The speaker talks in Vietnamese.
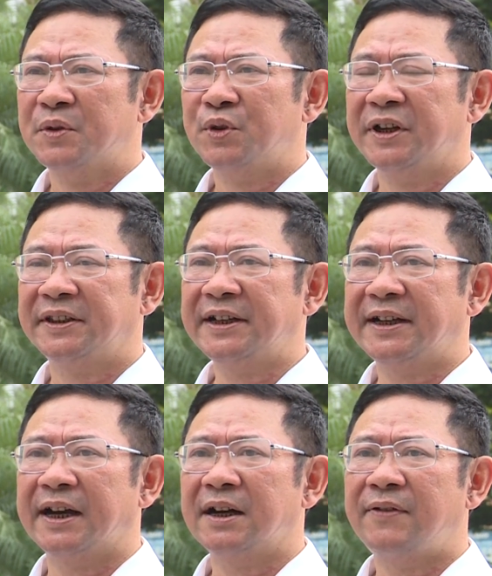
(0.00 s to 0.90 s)
Cho nên tất
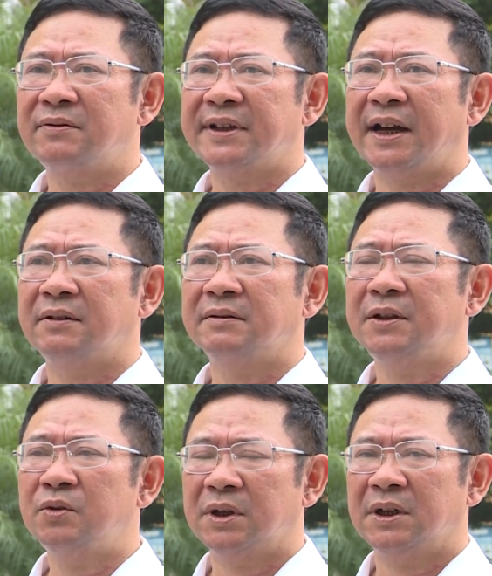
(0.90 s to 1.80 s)
cả các phong trào
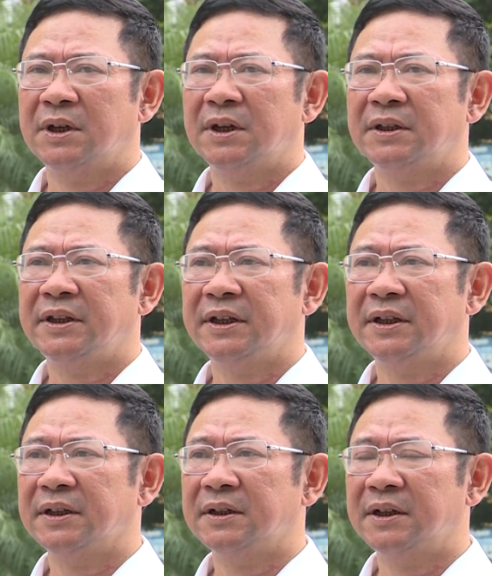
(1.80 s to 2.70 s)
thi đua
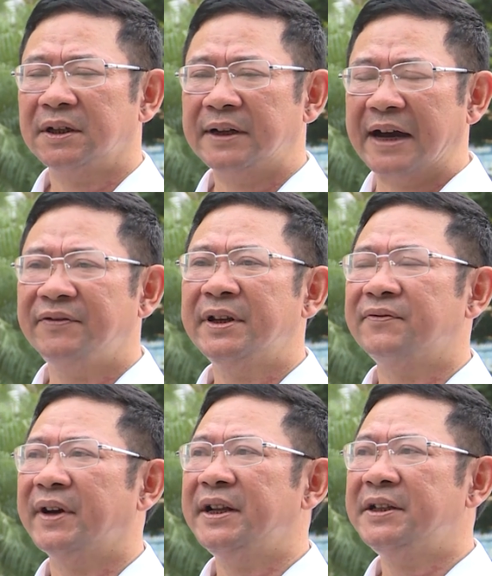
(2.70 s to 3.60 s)
thì người đảng viên
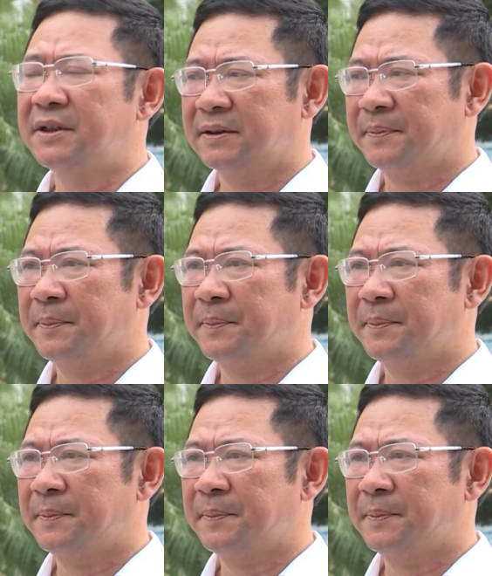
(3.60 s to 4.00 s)
phải đi trước